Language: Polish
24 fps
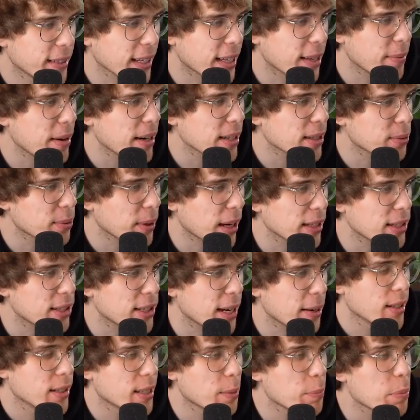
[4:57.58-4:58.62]
takim razie,
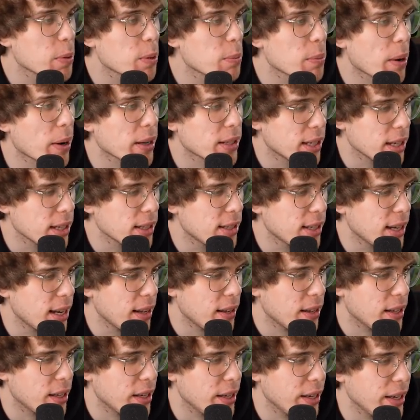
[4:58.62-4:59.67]
słuchajcie, zrobimy małe cięcie
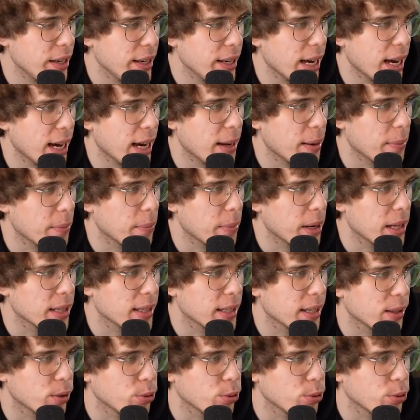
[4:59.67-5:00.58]
i ja będę